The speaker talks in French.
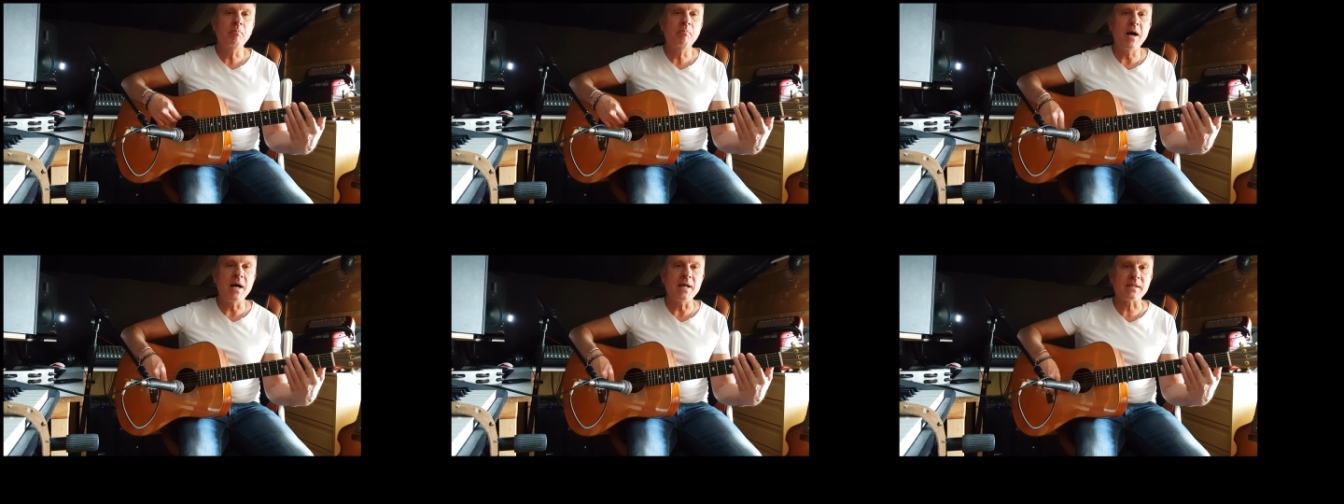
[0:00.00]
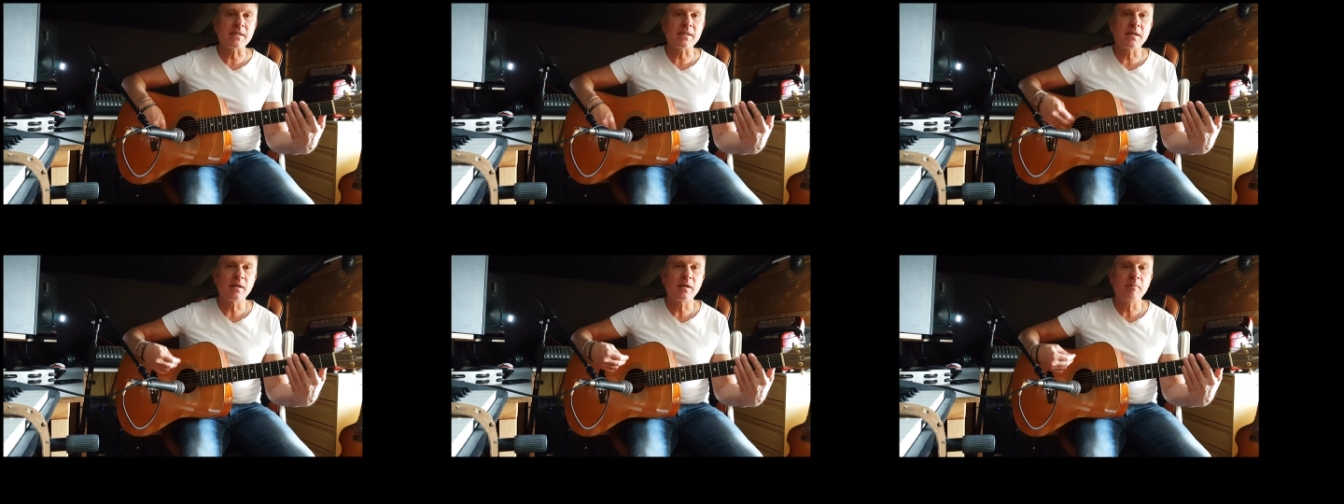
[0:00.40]

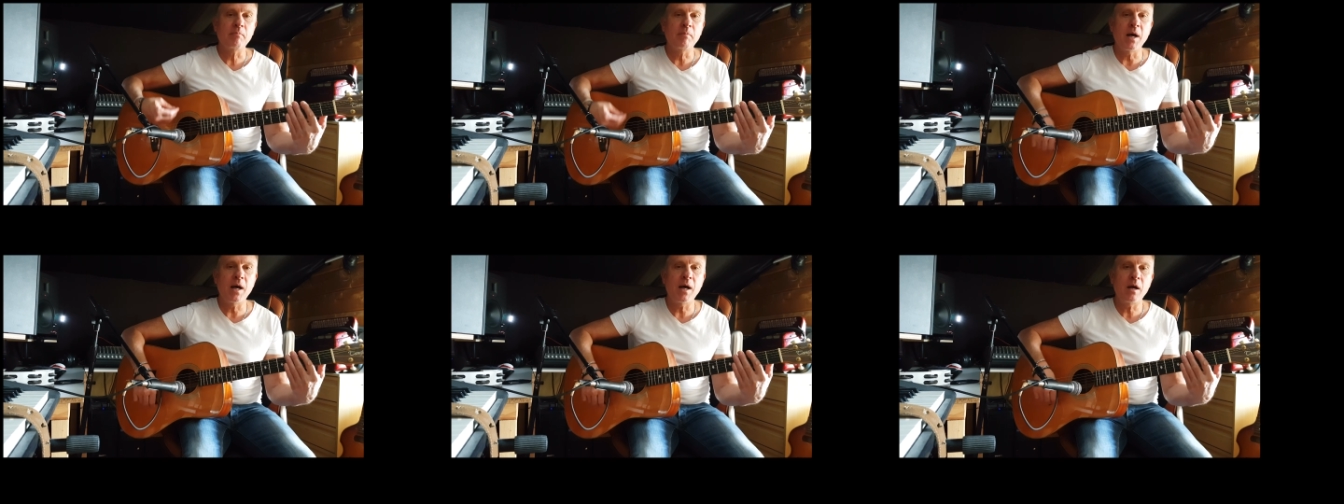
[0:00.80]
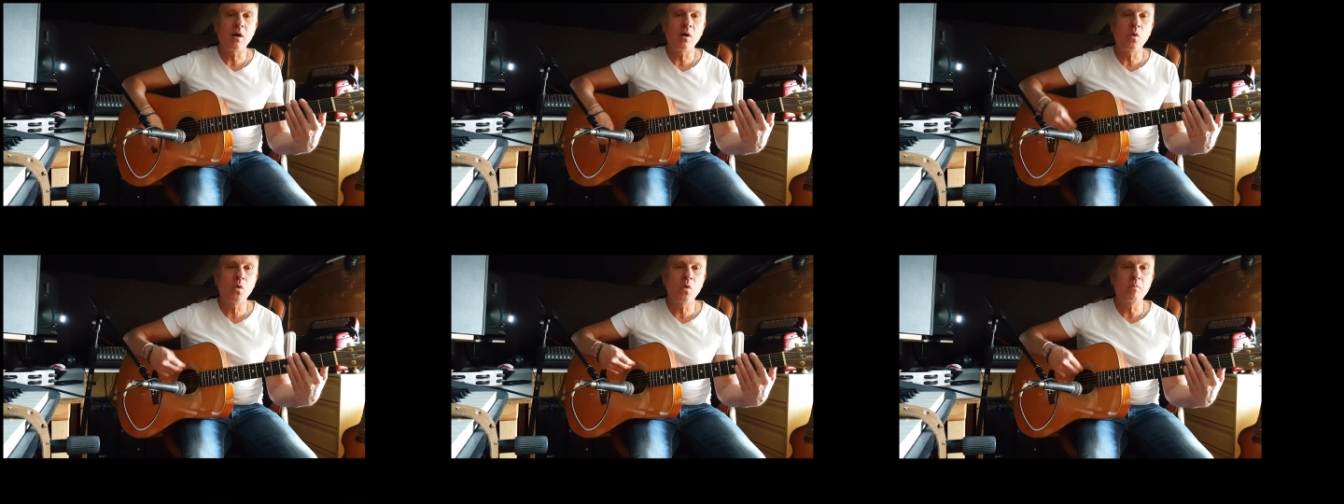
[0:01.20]
Basse, bas,
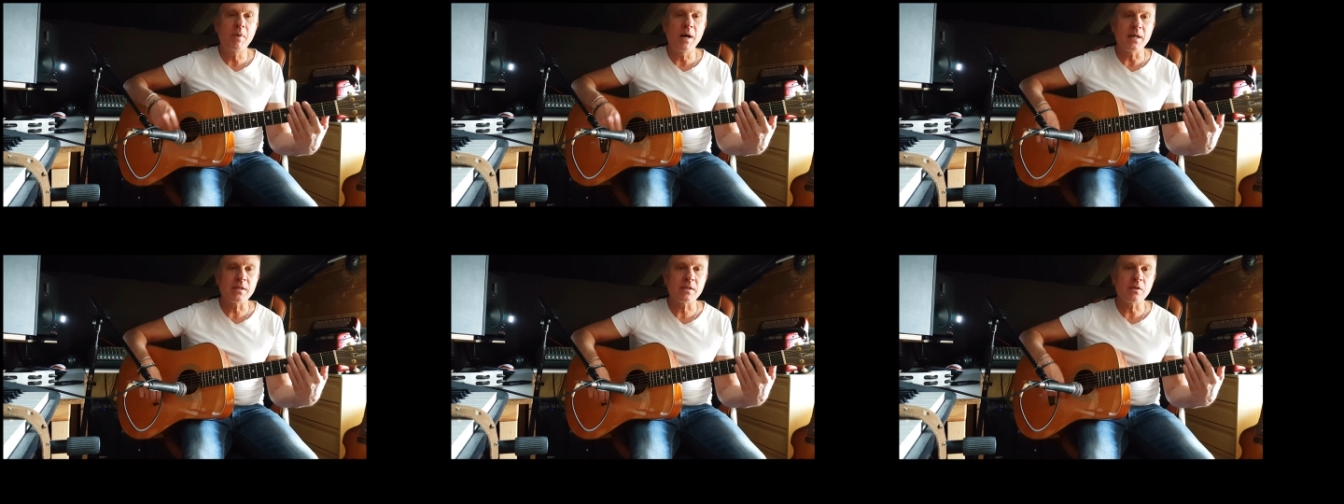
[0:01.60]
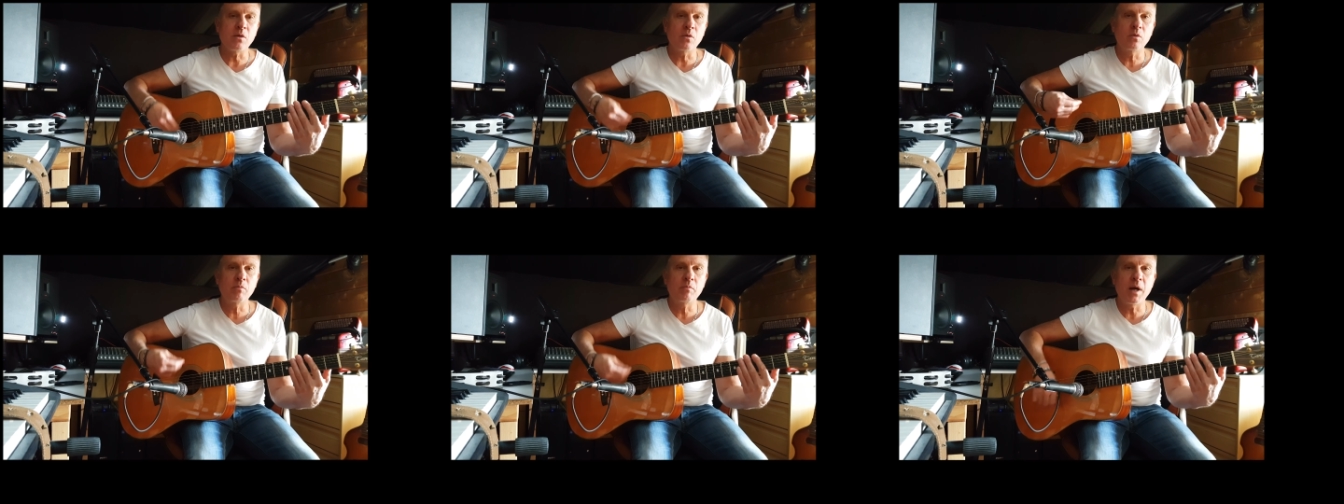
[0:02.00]
ou basse,
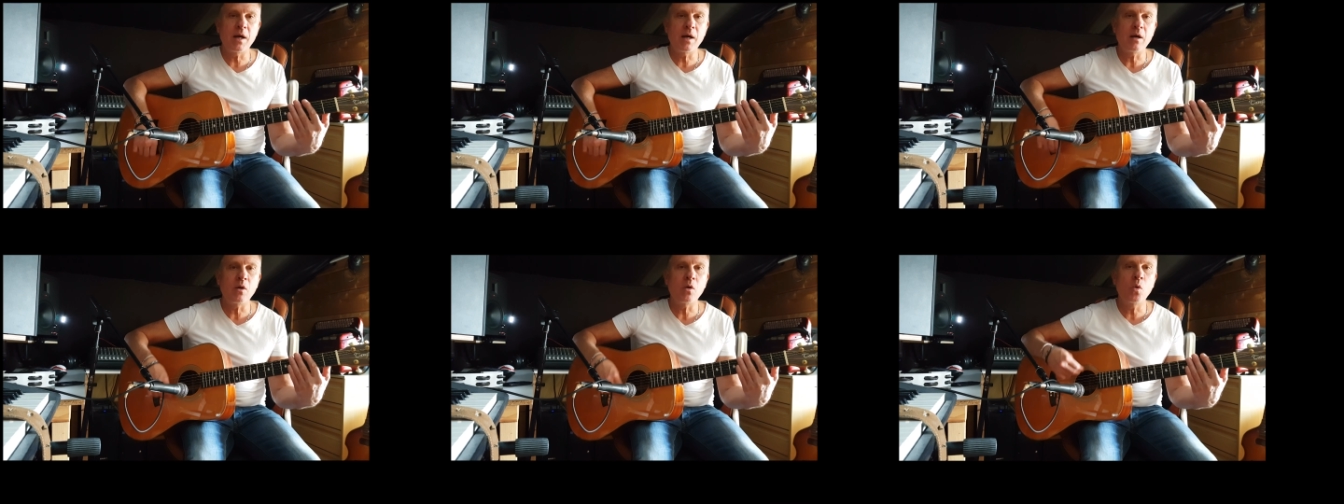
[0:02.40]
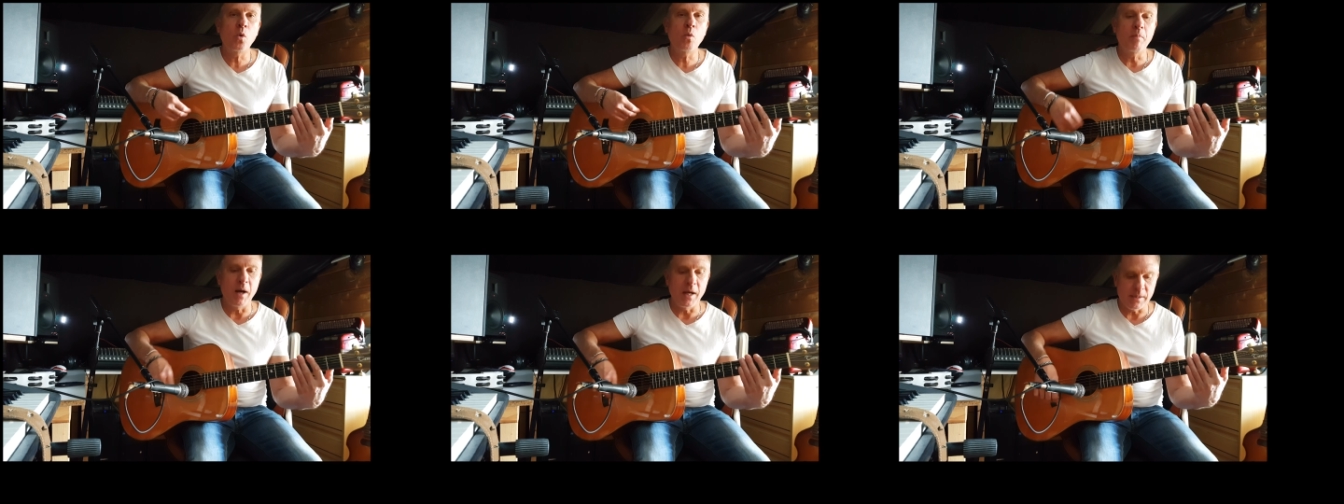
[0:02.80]
bas,
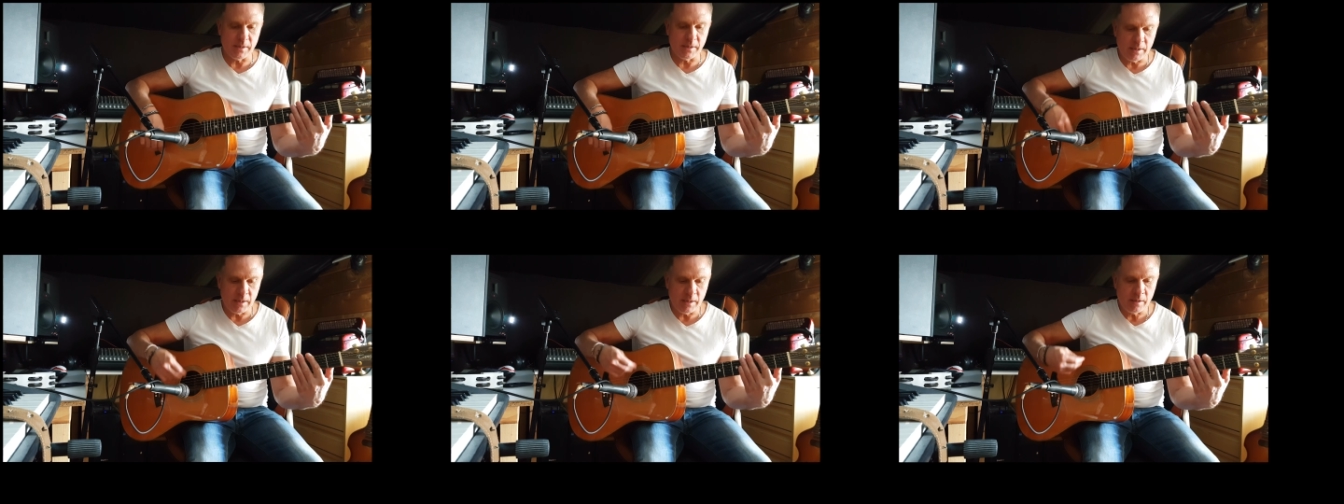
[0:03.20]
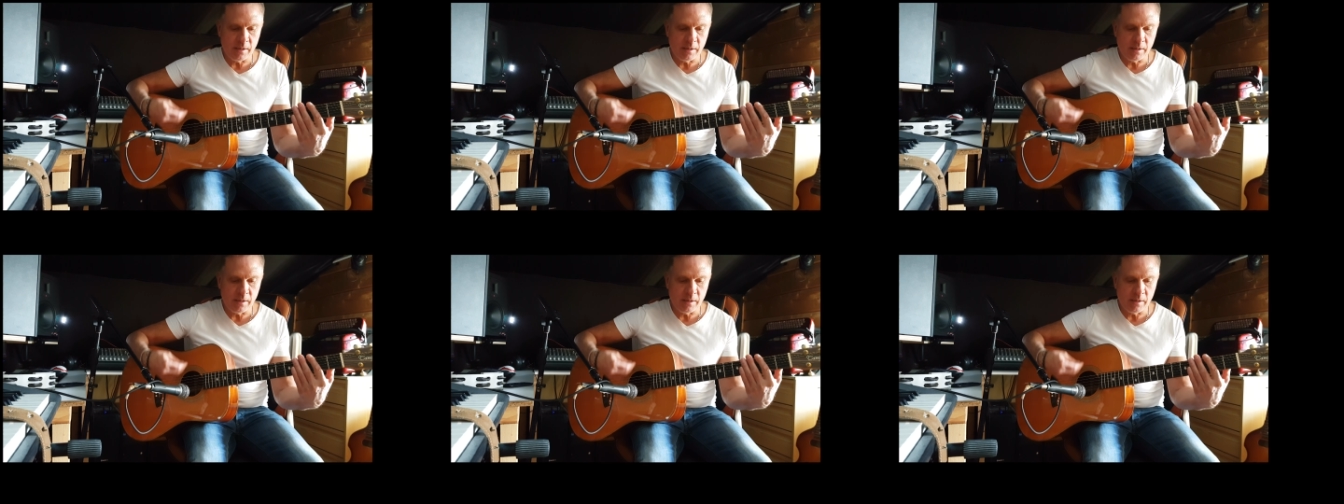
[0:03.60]
basse.